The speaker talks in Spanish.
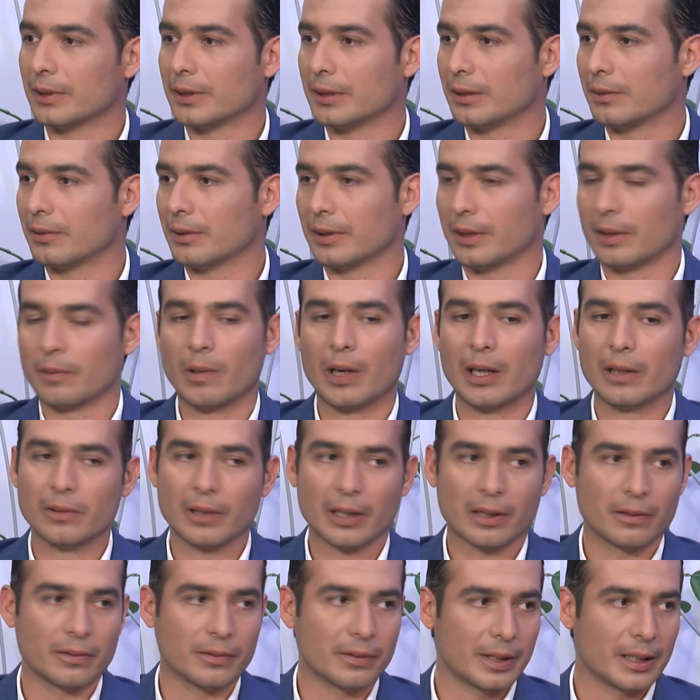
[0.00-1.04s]
este, igual
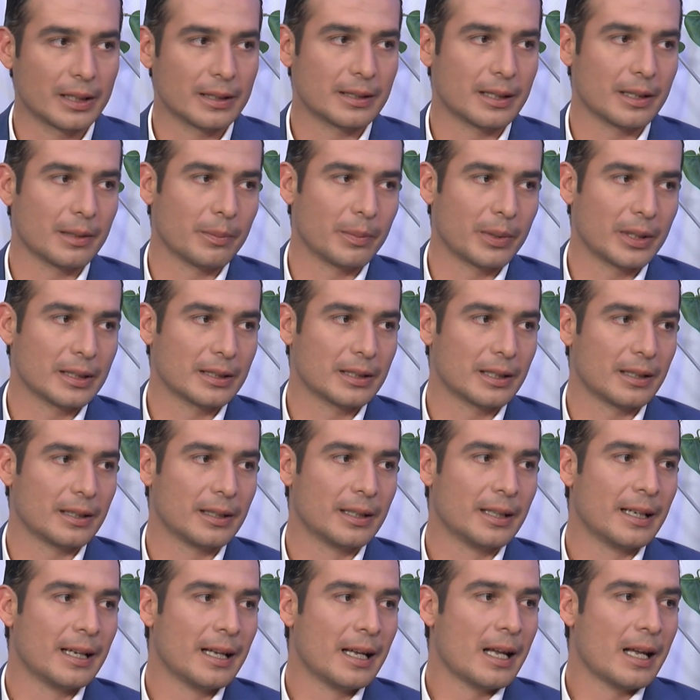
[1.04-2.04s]
una conferencia de prensa.